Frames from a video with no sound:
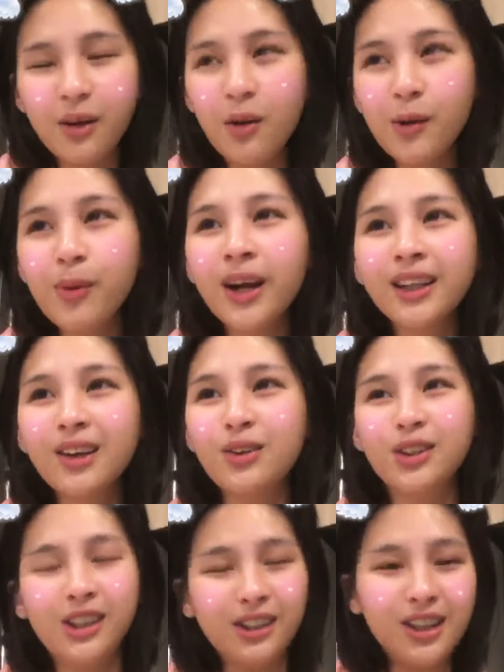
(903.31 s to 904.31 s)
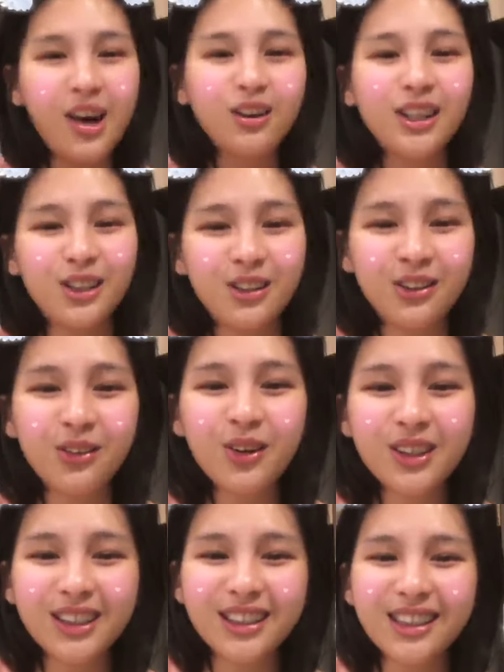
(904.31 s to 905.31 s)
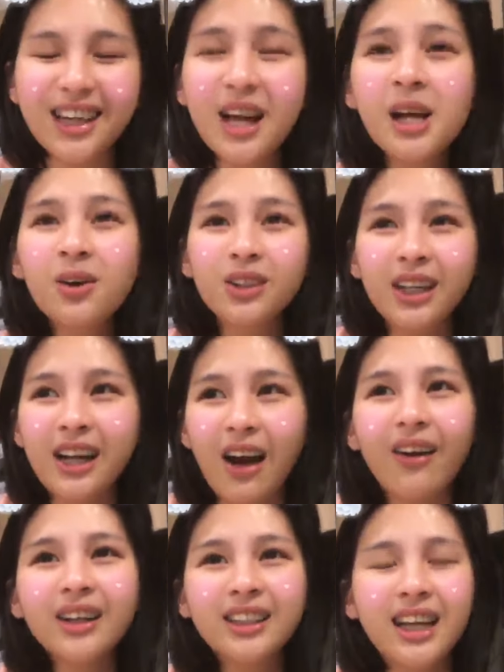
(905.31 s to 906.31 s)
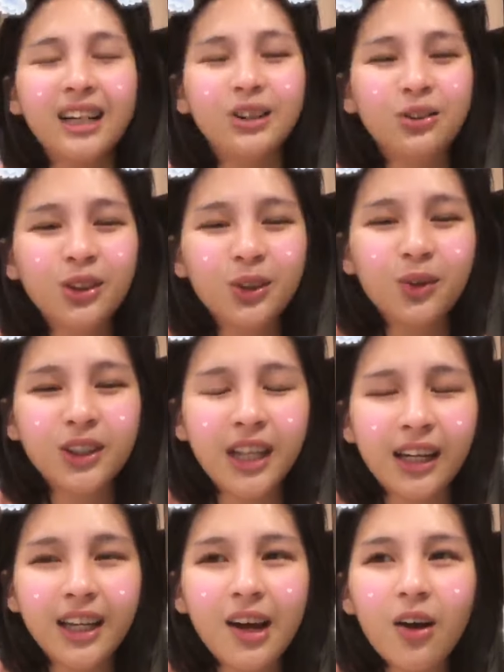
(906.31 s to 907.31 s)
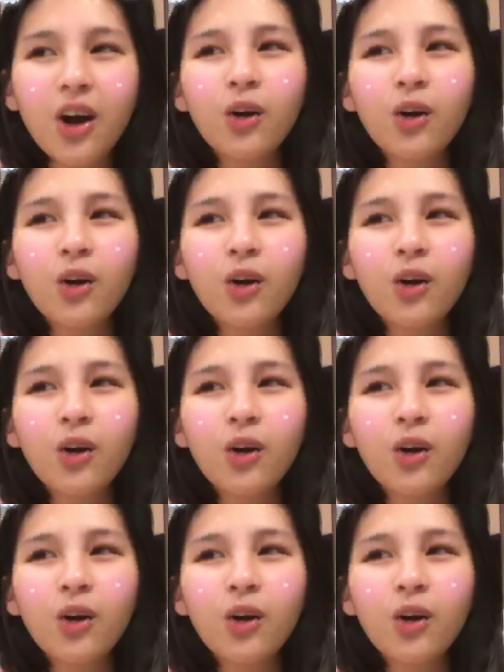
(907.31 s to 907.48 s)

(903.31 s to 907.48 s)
我会不安到我想跳下去，或者是我想赶快下去，或是我想要，